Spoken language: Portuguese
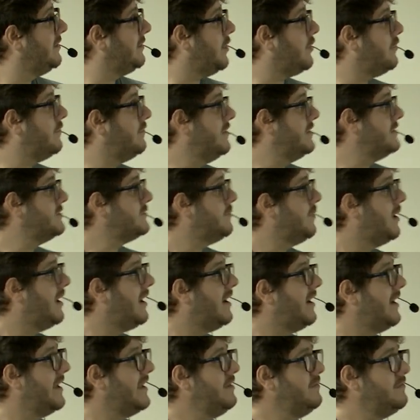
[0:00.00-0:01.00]
talvez
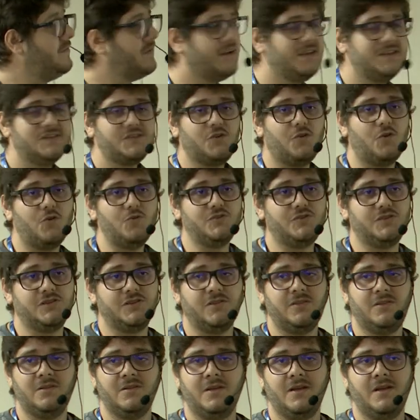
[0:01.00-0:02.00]
uma infra S-Code
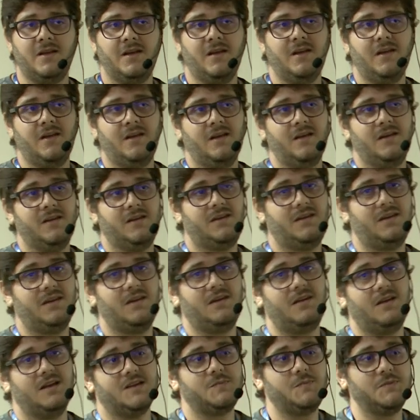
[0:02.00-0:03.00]

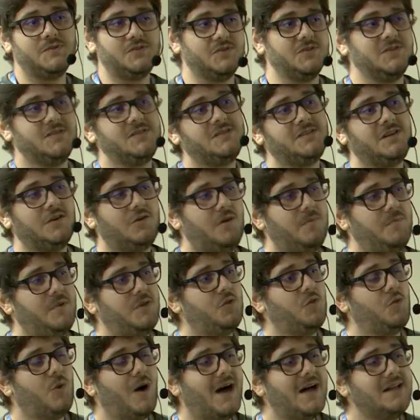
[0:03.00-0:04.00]
que as pessoas estão
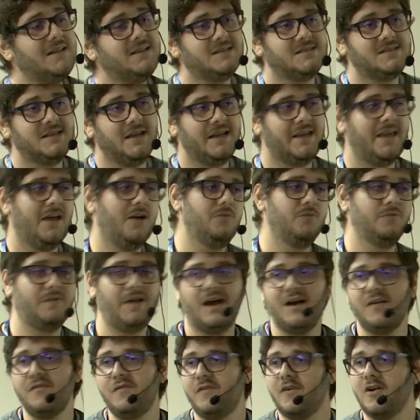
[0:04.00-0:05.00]
habituadas, né, que é um
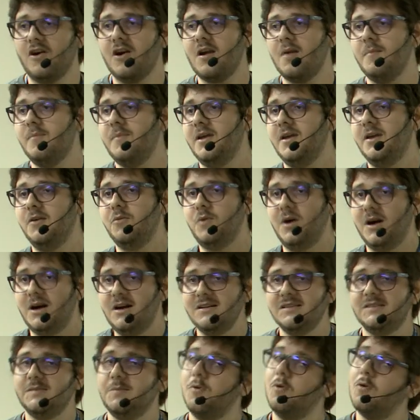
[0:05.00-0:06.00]
Terraform, um
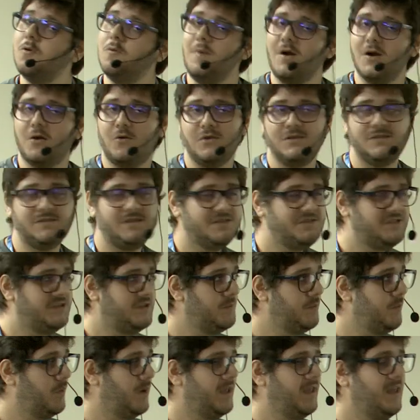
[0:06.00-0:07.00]
Ansible, alguma coisa desse
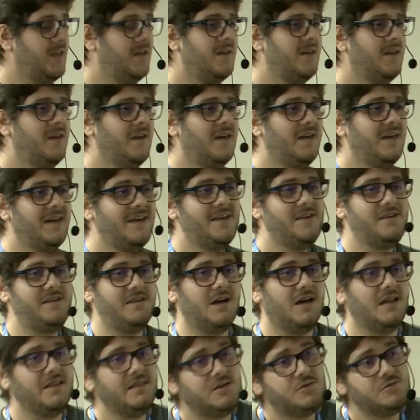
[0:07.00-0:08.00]
tipo aí,
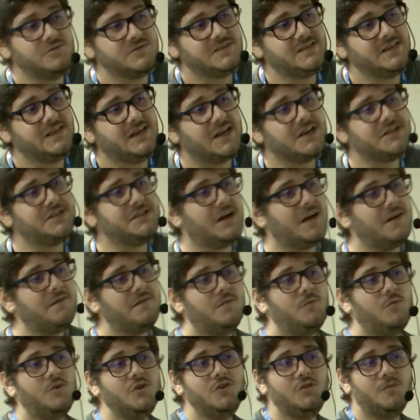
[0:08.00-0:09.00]
já não se encaixava
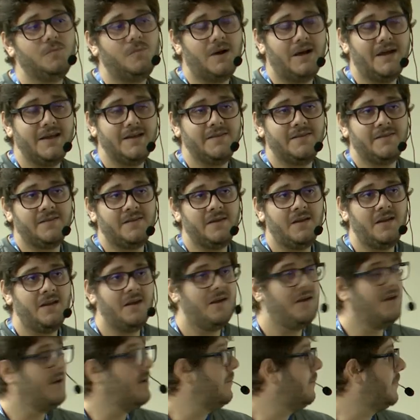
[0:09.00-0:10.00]
muito mais
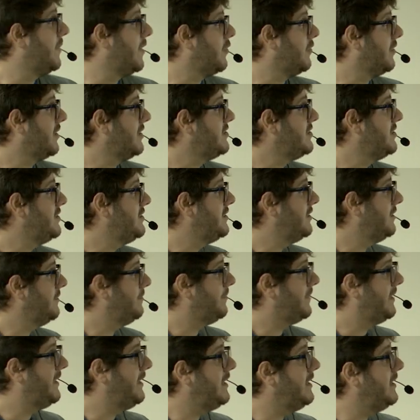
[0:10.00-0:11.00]
para o que a gente
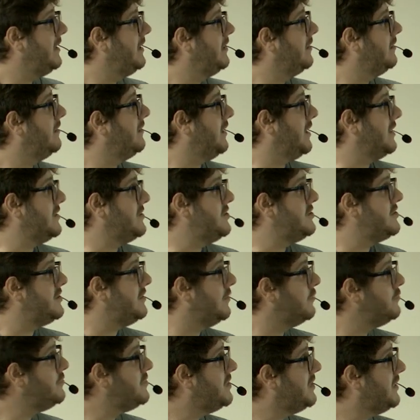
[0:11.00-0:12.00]
queria. A gente
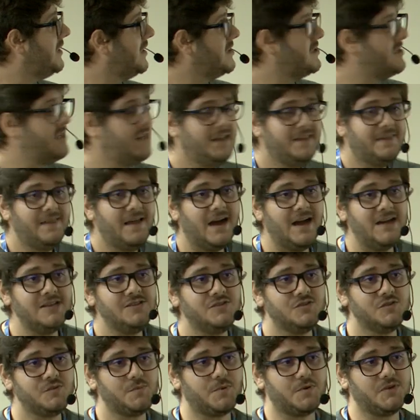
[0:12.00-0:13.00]
não tinha agilidade
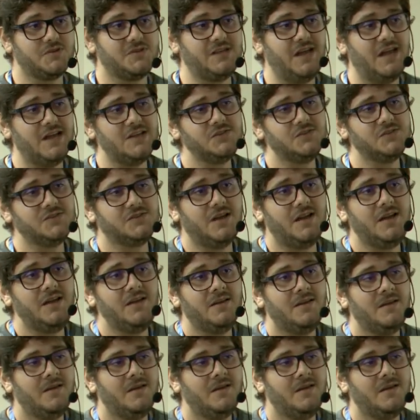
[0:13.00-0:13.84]
nos processos, né?